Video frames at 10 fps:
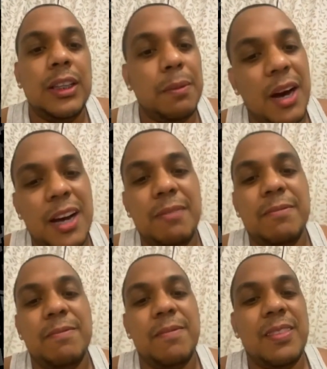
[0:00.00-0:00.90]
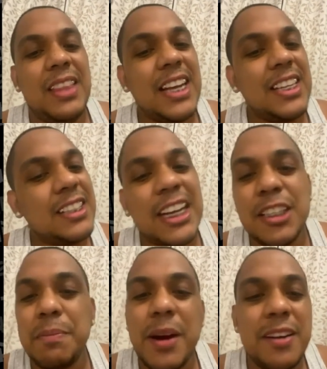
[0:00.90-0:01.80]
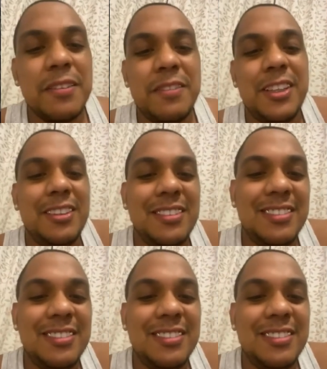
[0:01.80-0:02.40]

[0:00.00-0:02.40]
'Di ba? That's, that's a part of it.